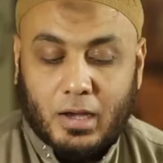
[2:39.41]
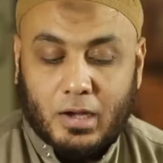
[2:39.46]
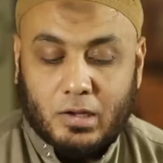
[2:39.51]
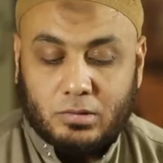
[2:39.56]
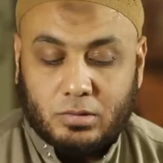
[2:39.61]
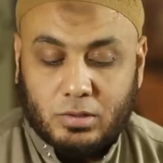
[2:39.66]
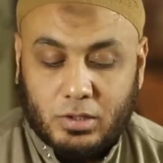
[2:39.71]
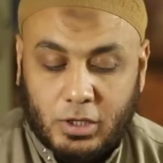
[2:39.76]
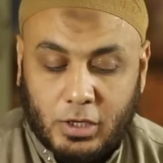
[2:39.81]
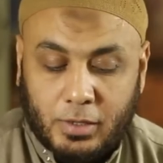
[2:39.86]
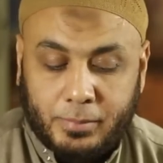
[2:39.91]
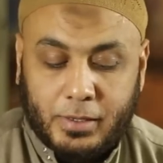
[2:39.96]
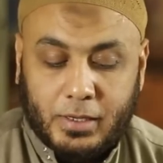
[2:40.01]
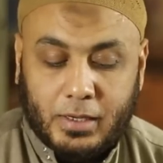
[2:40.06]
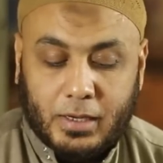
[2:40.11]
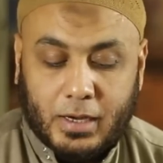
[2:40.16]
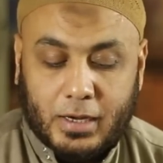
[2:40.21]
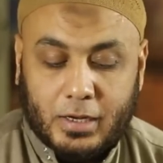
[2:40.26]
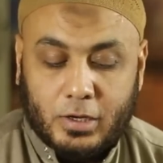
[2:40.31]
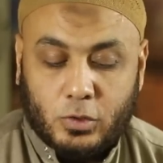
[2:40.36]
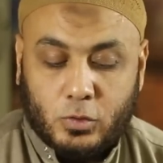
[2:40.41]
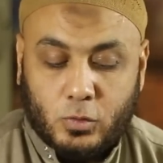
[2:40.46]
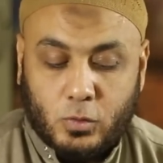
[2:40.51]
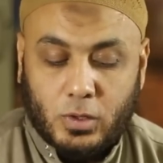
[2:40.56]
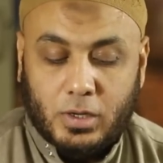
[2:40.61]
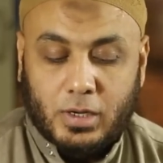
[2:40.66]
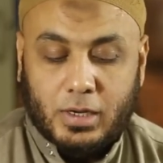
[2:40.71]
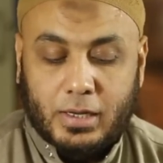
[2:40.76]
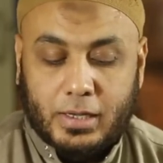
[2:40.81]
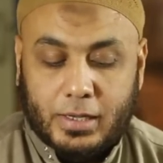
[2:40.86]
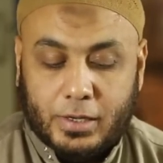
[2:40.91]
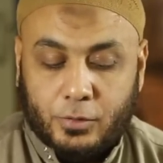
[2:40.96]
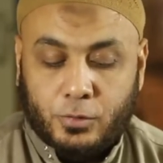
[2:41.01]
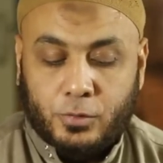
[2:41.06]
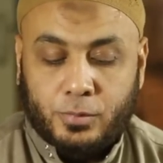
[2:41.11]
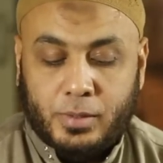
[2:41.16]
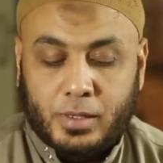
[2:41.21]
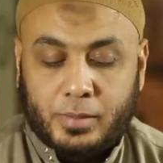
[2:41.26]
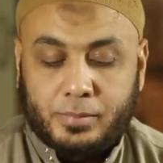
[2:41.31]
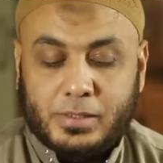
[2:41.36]
أطعمي عن كل
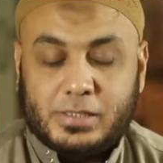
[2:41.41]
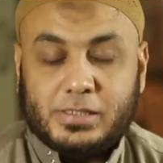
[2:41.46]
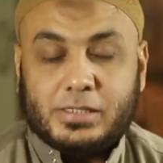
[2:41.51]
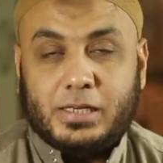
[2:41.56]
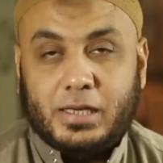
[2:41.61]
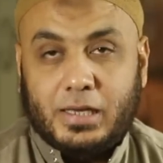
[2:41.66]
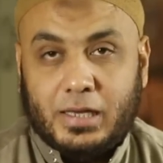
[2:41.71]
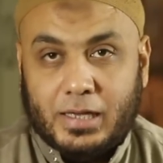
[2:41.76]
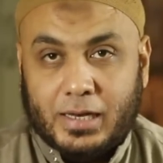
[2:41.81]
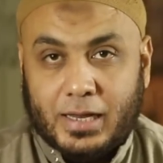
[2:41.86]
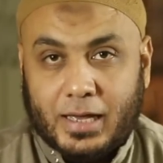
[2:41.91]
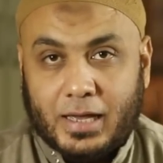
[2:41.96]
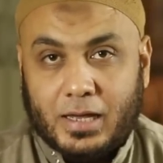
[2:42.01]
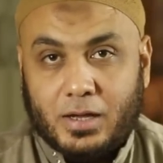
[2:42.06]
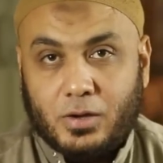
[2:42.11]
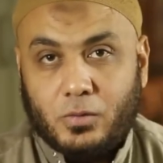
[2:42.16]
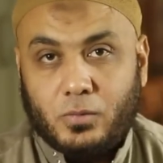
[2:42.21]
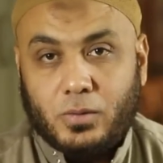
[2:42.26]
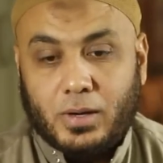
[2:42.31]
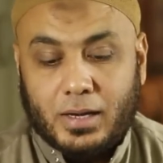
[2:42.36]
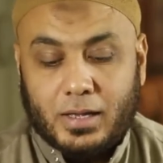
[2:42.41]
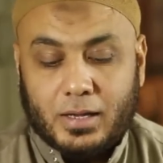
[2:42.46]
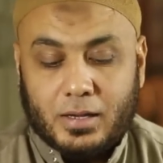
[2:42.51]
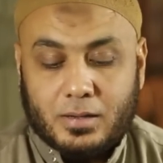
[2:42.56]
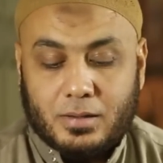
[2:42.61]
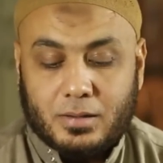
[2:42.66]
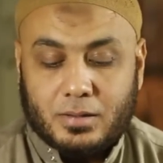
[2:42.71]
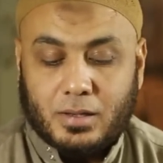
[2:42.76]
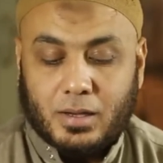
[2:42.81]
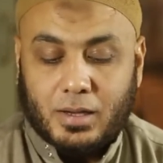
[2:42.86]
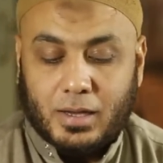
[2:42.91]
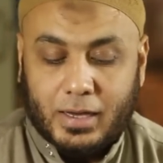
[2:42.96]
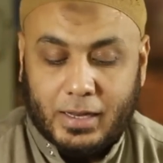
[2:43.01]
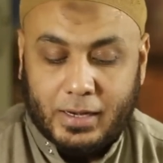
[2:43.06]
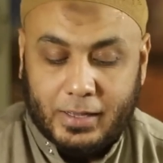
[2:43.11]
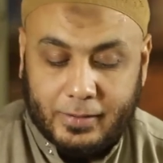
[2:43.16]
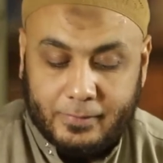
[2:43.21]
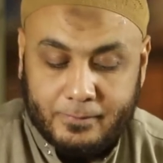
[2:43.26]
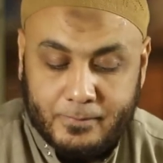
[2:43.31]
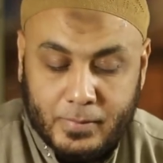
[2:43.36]
يوم مسكينا ولا قضاء
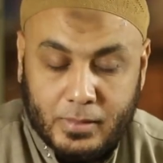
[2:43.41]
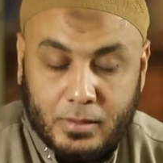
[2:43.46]
عليك